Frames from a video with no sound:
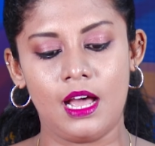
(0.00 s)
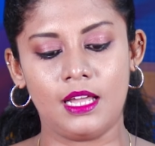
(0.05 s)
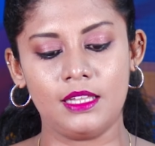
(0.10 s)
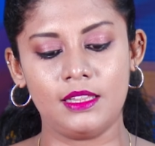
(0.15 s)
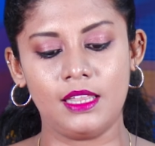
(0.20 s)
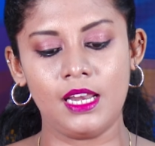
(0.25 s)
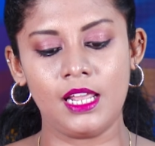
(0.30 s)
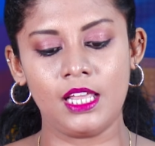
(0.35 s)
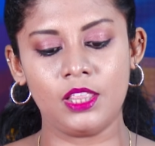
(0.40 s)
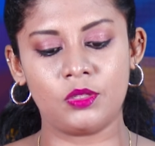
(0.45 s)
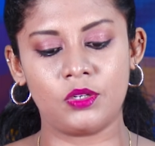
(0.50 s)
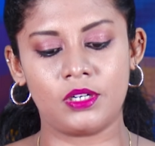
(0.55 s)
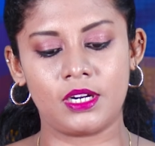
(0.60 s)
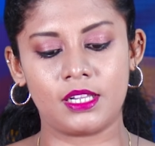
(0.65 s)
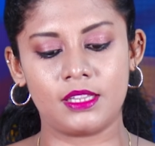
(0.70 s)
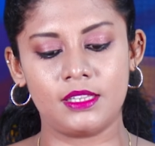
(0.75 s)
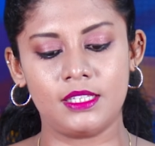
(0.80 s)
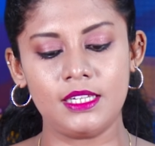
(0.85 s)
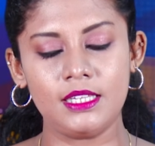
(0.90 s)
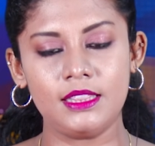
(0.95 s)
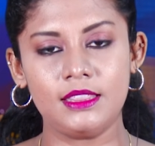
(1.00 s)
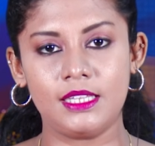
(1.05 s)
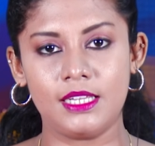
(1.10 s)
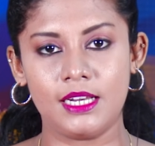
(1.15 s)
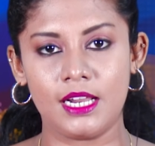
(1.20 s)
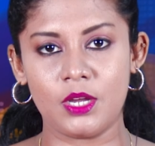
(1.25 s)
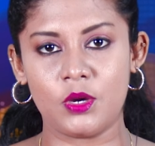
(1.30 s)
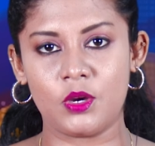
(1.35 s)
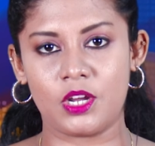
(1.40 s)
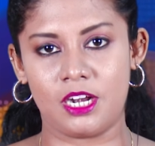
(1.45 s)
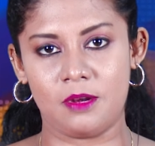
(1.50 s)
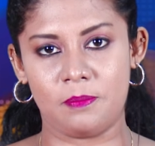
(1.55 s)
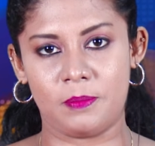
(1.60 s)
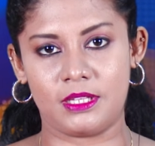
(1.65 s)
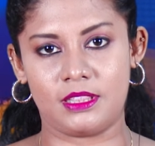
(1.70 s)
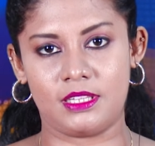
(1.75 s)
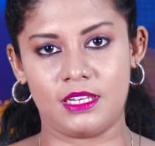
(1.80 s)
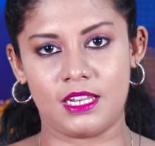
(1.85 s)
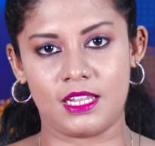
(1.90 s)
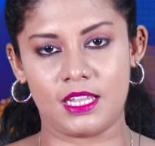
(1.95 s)
அதனைத் தொடர்ந்து தினக்குரல்
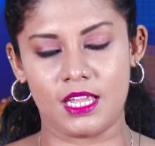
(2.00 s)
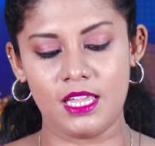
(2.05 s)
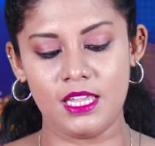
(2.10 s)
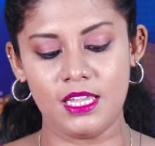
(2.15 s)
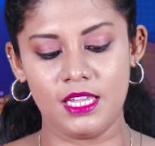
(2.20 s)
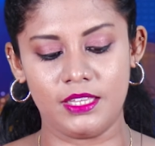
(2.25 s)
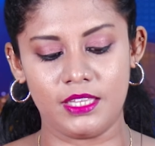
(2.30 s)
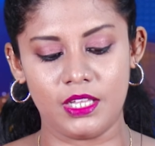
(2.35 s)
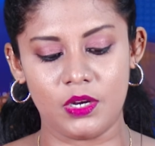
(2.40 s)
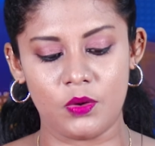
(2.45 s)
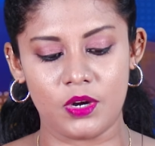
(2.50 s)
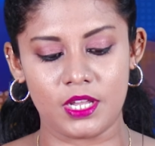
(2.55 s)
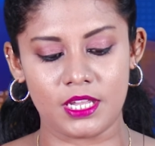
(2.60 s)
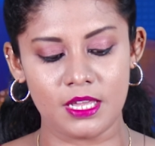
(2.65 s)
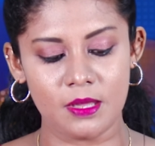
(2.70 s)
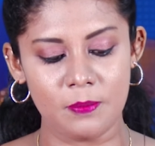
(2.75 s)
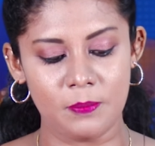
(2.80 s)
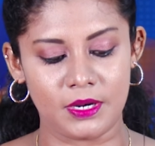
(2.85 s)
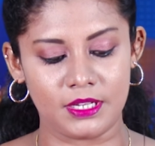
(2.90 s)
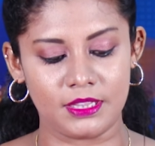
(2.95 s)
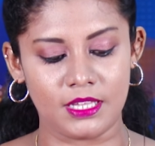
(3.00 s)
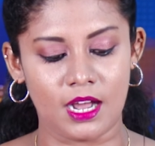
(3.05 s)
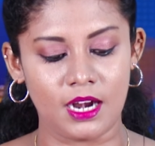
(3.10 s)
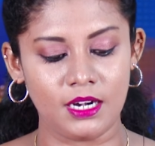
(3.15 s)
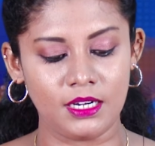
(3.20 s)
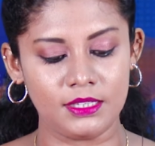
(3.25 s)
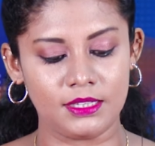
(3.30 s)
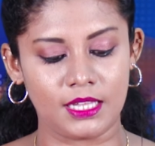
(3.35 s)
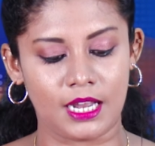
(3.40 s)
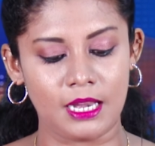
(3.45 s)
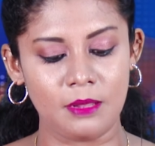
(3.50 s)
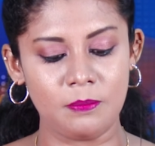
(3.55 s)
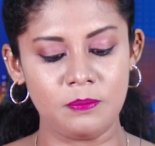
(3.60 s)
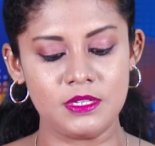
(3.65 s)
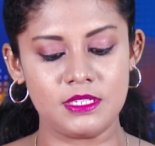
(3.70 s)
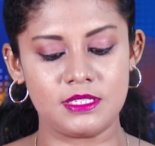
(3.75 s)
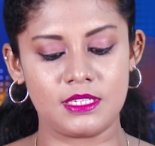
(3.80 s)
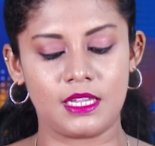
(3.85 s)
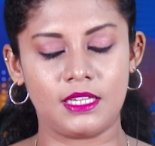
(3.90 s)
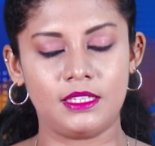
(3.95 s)
பத்திரிகை இதனுடைய பிரதான
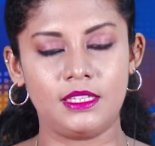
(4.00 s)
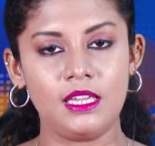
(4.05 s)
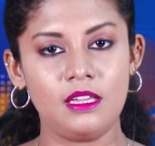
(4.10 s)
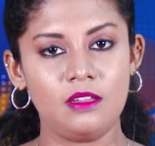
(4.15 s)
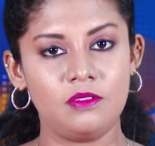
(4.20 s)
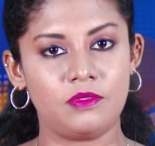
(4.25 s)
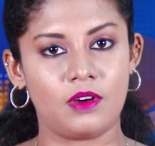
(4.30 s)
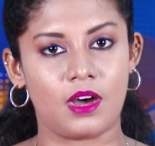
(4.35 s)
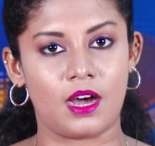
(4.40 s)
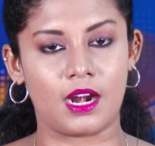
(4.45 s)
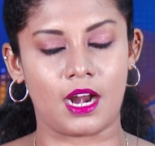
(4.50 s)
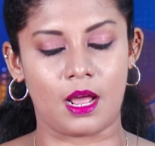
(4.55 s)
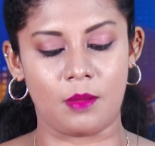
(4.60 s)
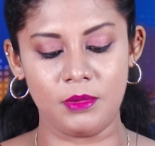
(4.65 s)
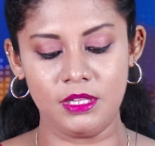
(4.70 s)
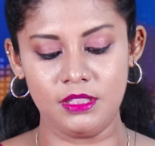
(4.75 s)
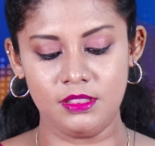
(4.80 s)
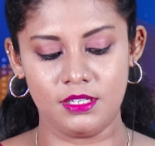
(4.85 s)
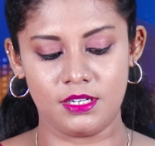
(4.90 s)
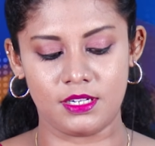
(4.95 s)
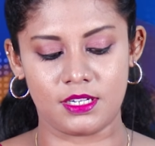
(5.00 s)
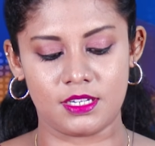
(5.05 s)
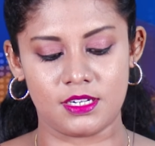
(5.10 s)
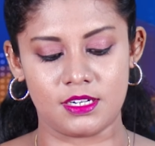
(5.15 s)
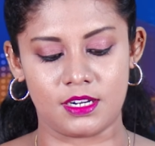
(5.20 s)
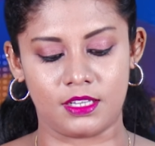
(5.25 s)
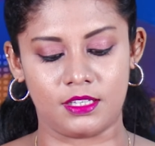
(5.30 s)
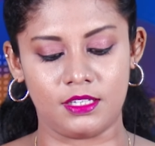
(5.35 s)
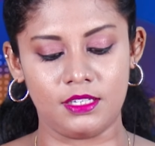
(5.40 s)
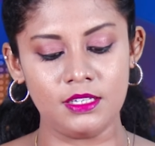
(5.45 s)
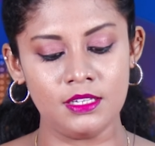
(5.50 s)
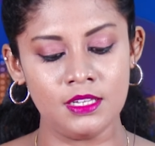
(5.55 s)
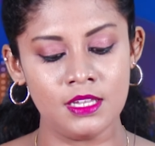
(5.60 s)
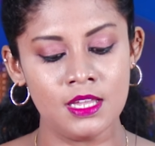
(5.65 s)
தலைப்பு செய்தி இவ்வாறு அமைந்திருக்கின்றது